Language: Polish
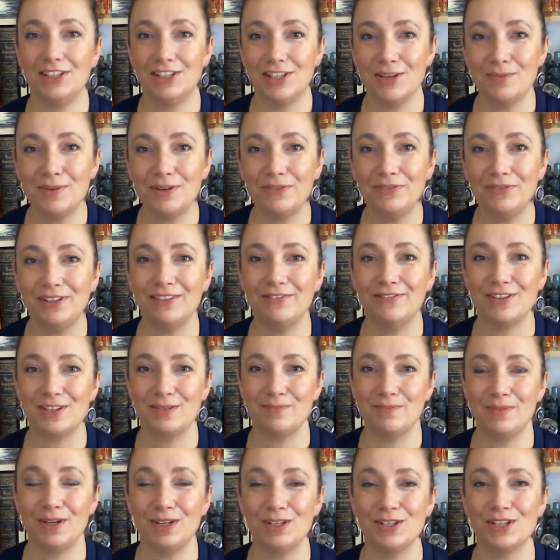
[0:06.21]
Dzień dobry, witam
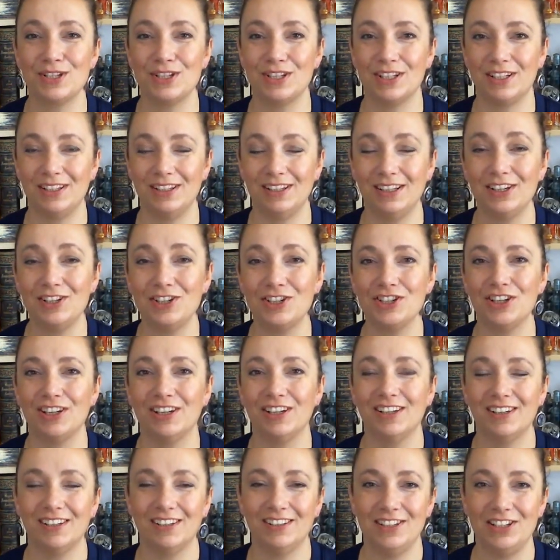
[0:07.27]
Was bardzo
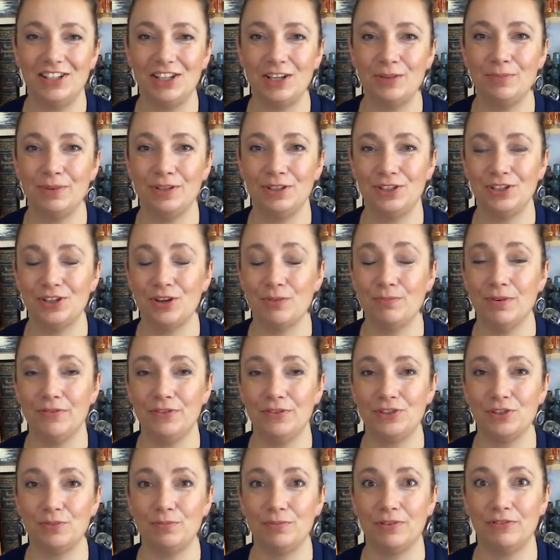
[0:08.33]
serdecznie. Dzisiaj będzie
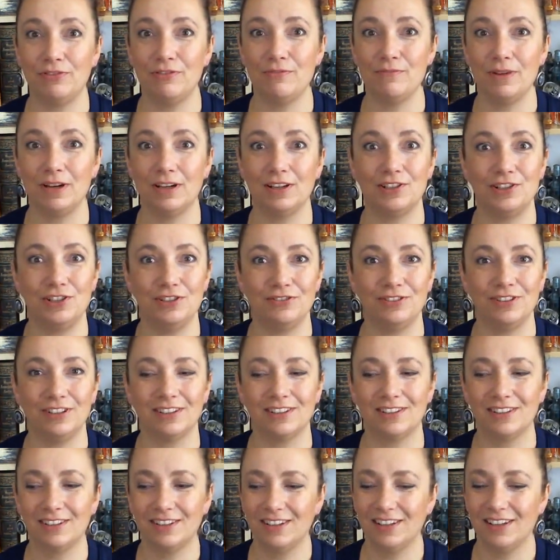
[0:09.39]
opowieść o perfumach
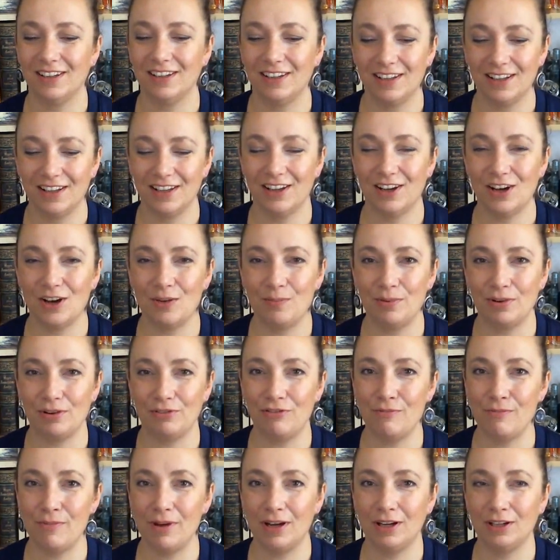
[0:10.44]
dziwnych. O
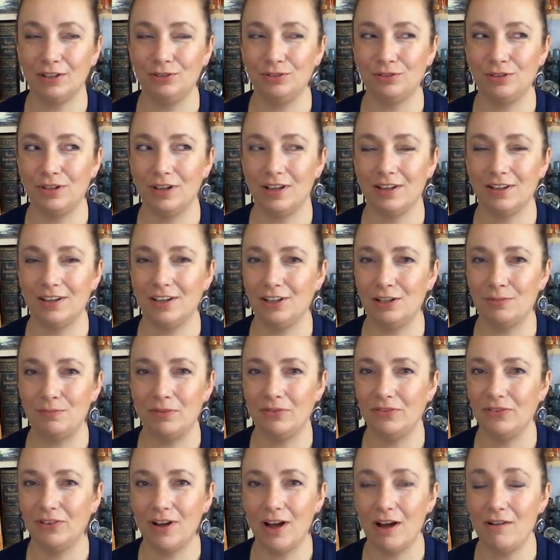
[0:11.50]
perfumach, które kiedy
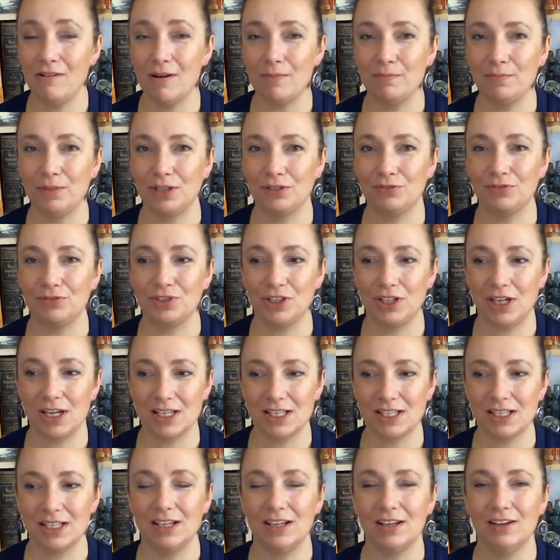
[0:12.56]
powąchałam pierwszy
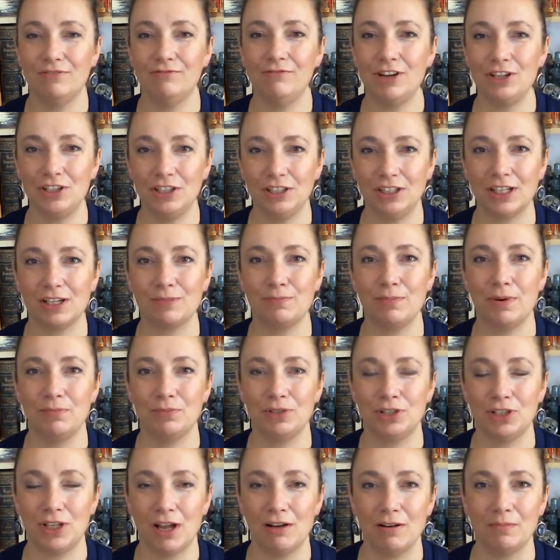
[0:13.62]
raz, właśnie tak
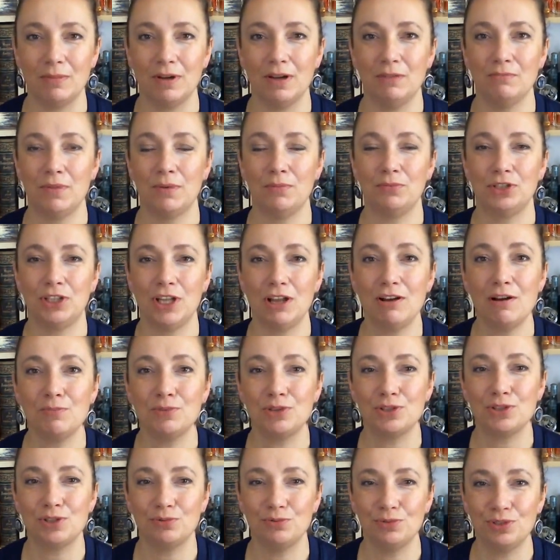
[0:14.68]
pomyślałam.
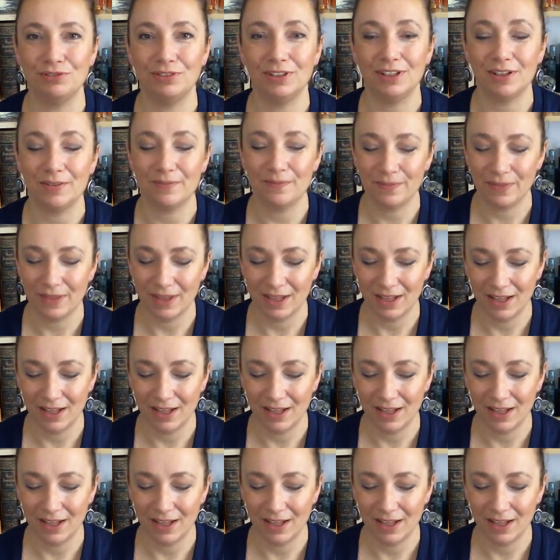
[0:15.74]
Pomyślałam, że są dziwne.